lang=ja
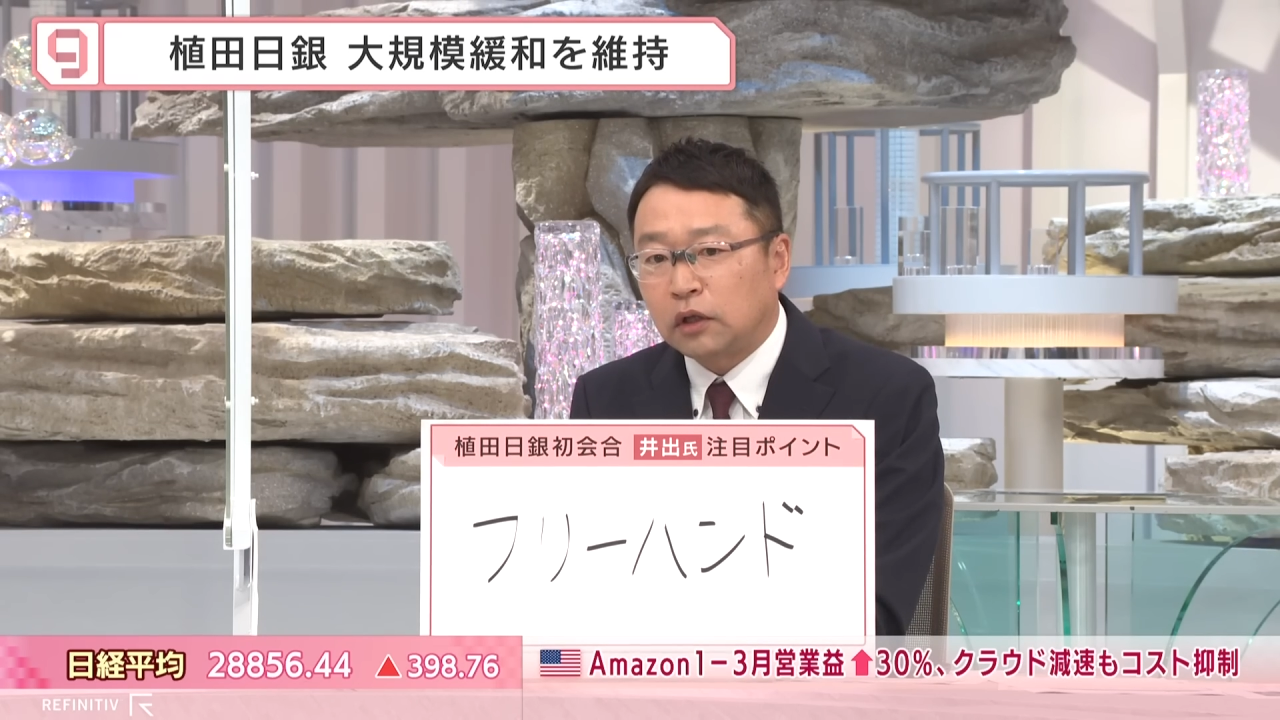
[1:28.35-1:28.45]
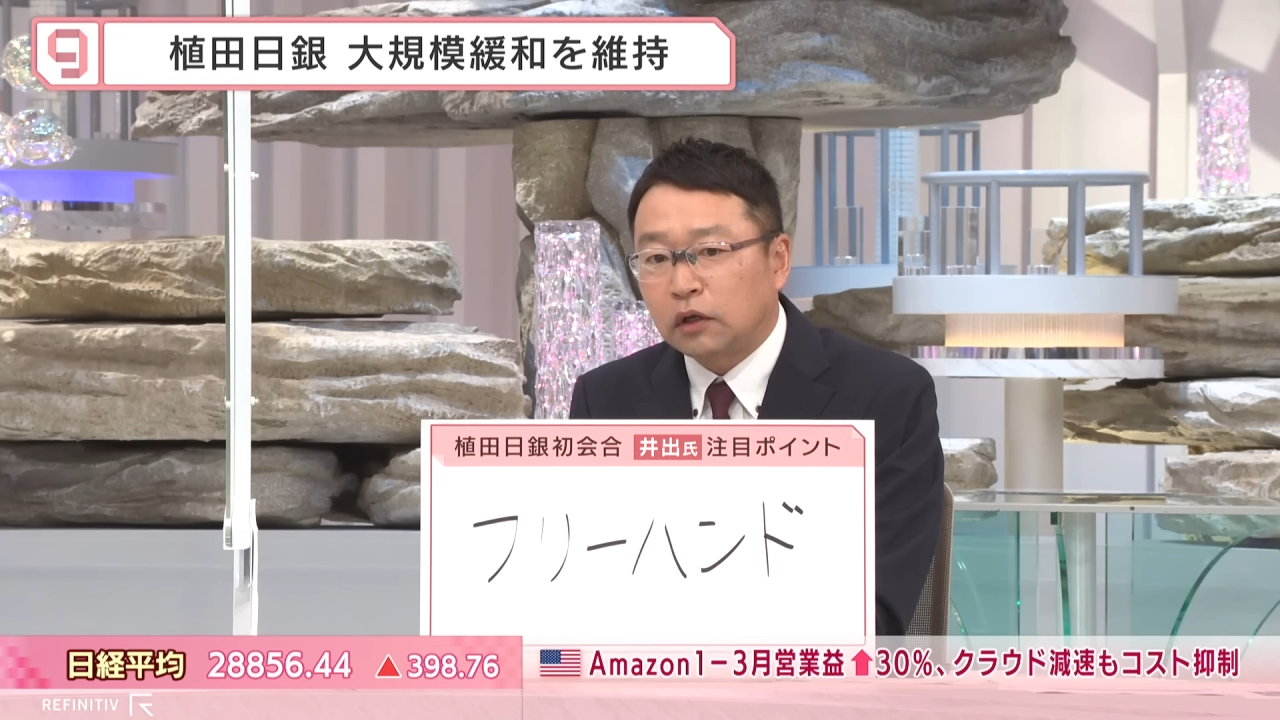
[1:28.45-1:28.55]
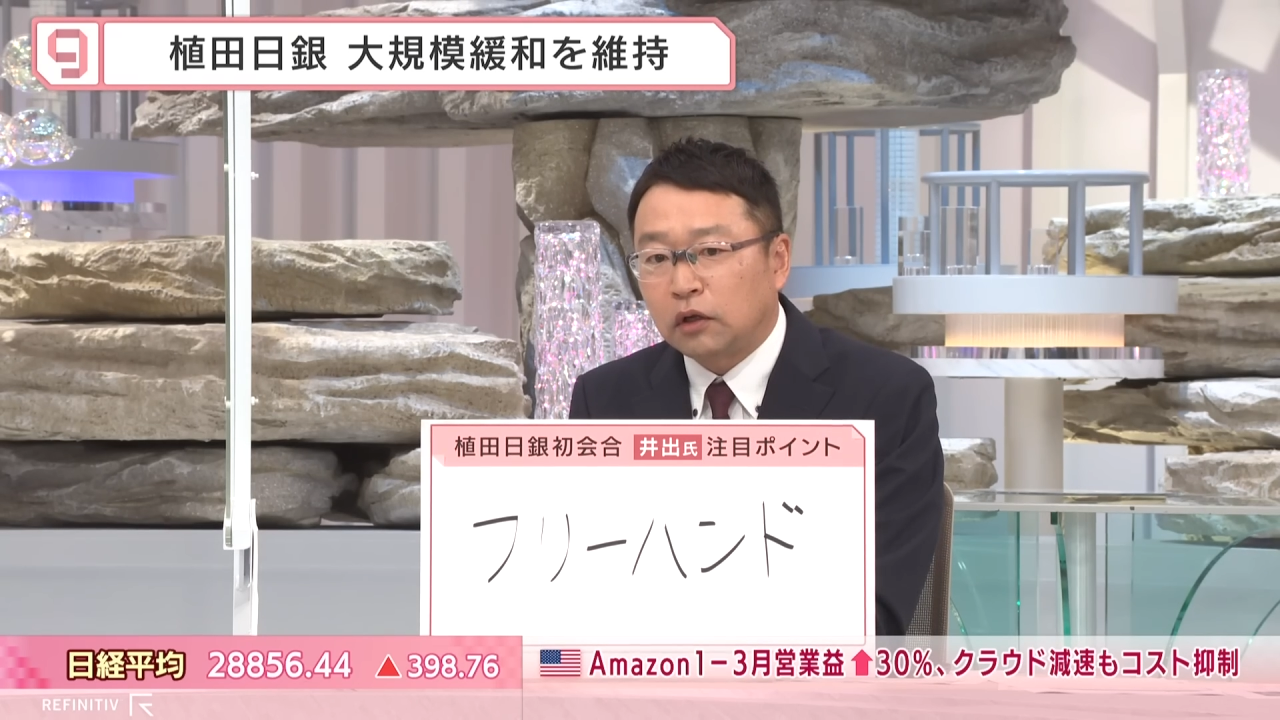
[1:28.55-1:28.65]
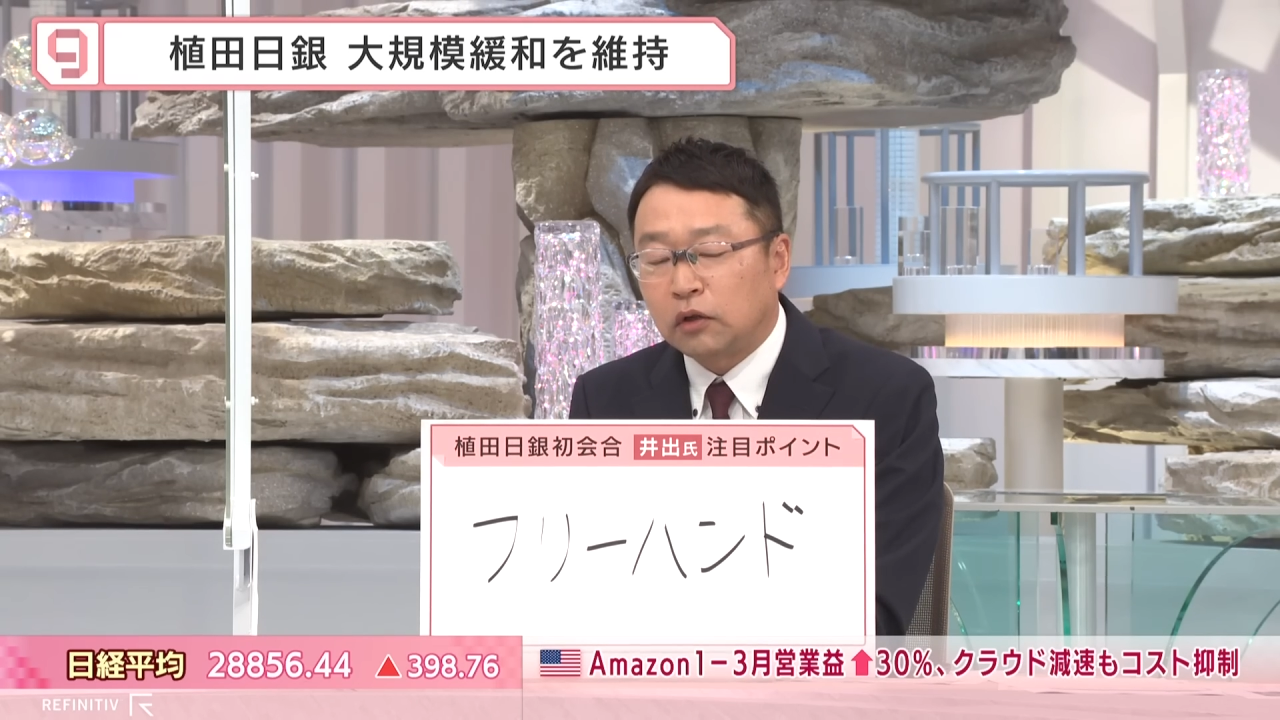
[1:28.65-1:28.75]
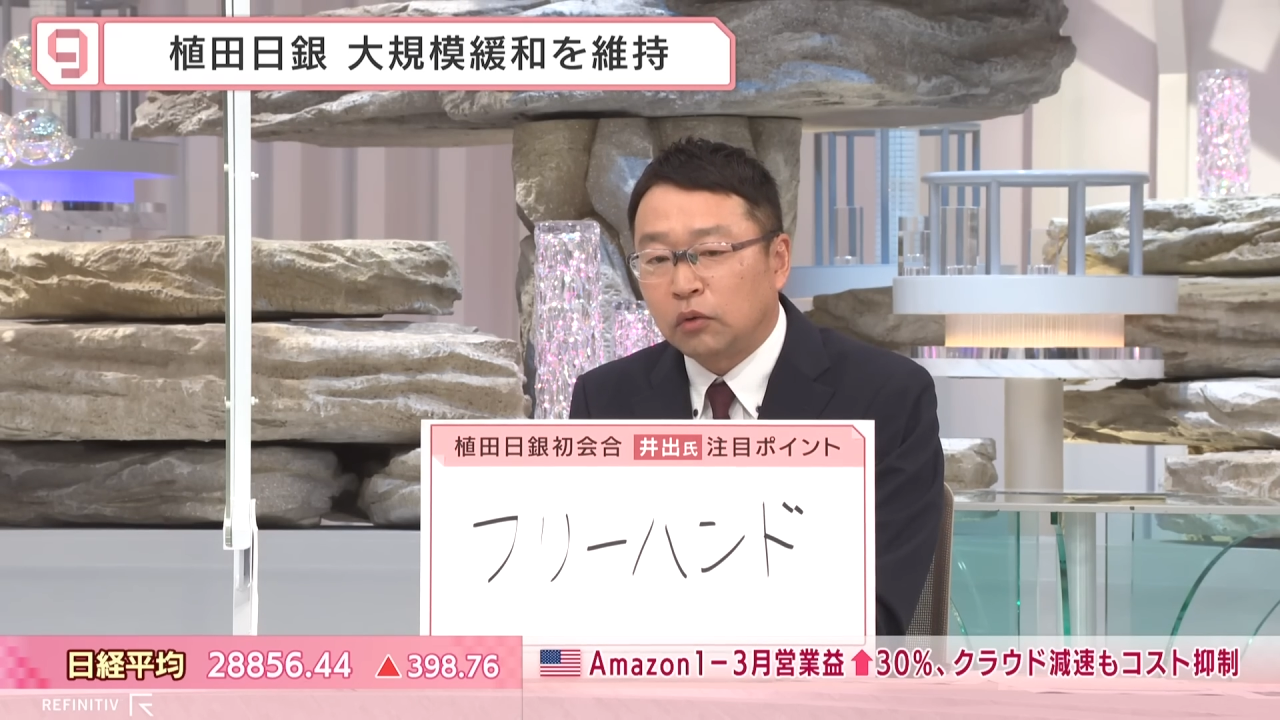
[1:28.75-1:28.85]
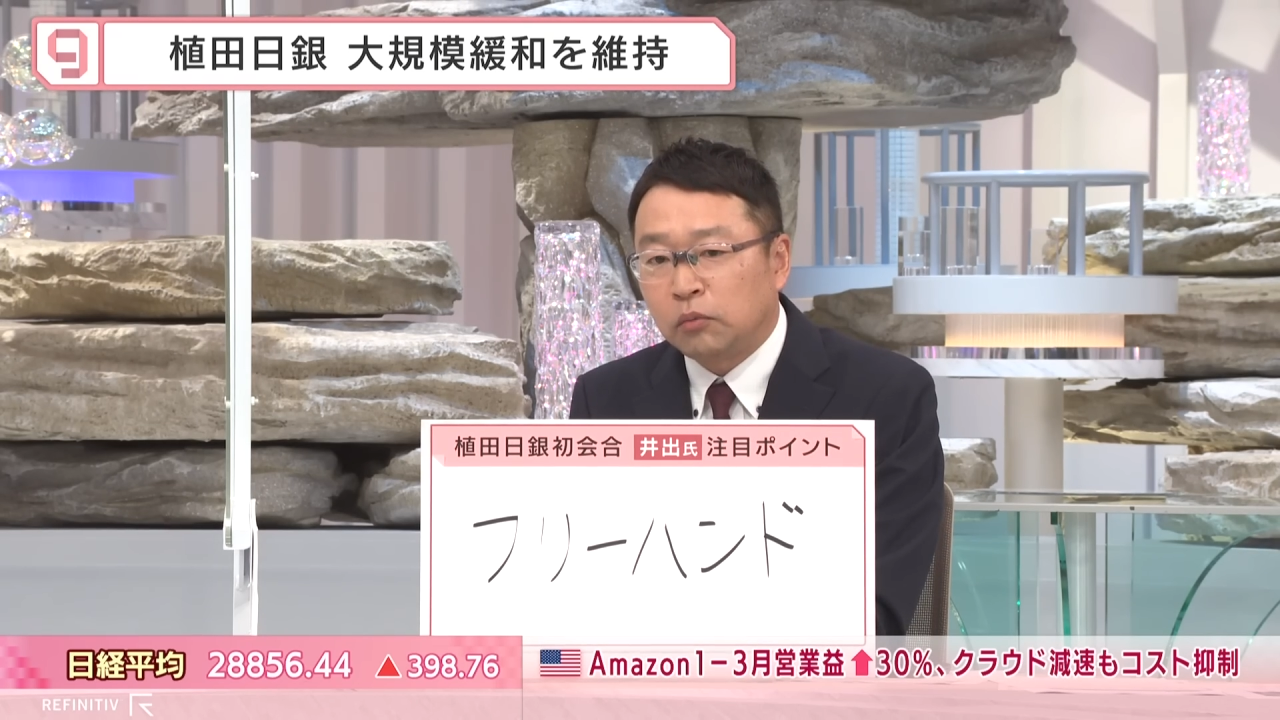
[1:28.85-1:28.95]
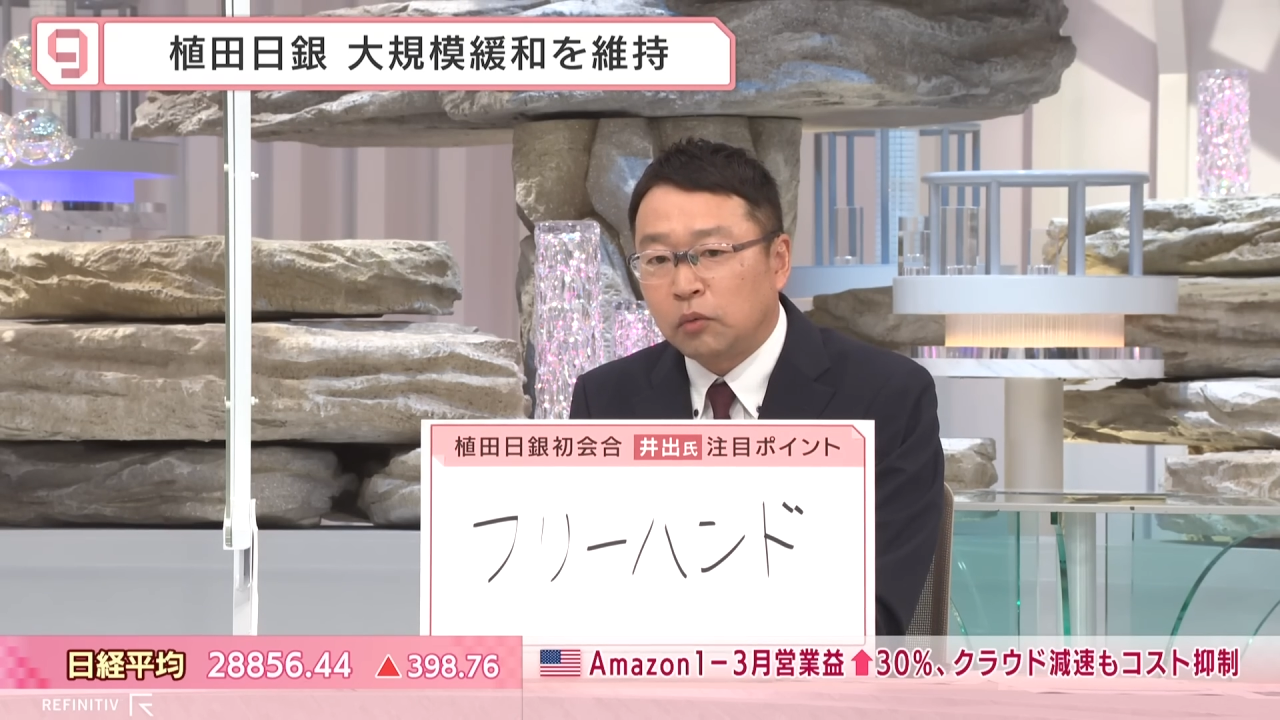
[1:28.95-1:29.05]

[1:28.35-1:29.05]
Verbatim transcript: んだけれど